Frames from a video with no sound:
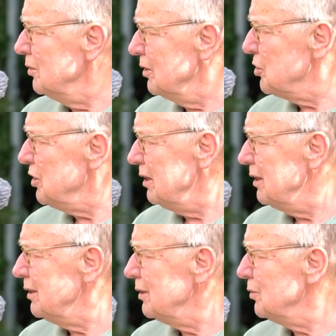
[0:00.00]

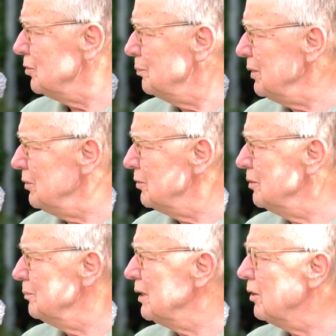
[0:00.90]
unterschiedliche
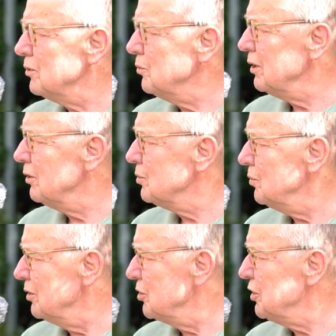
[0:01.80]
Gruppierungen mit auch durchaus
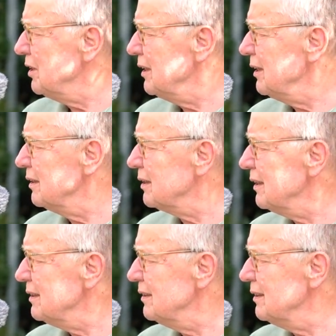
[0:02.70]
unterschiedlichen
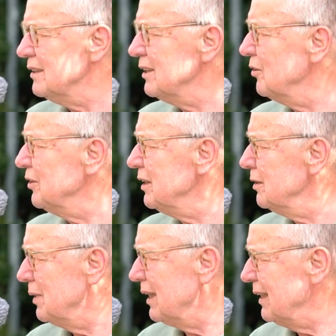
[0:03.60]
Interessen. Die sind sich auch nicht
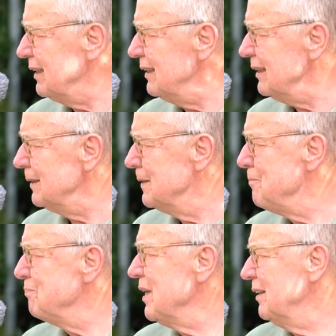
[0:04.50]
immer einig.
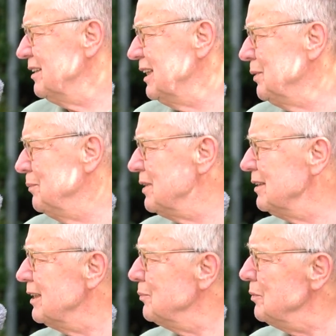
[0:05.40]
Deshalb gibt es
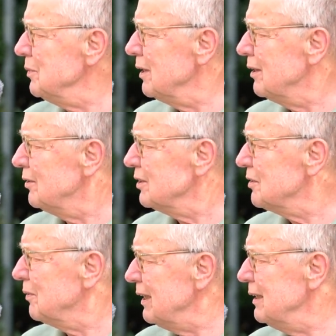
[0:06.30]
in Namibia auch
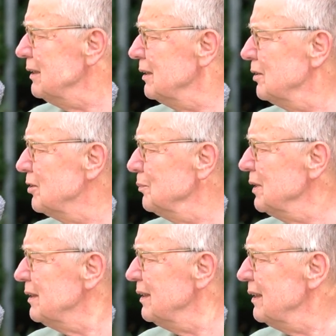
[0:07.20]
zwei
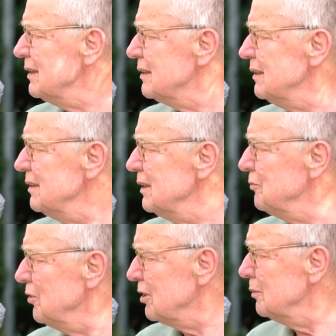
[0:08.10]
Komitees, die sich
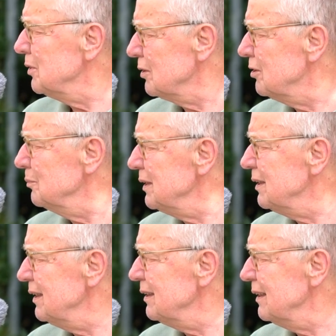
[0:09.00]

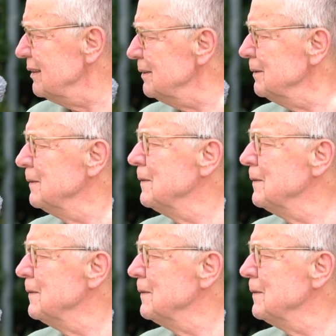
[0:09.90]
Völkermordkomitee nennen.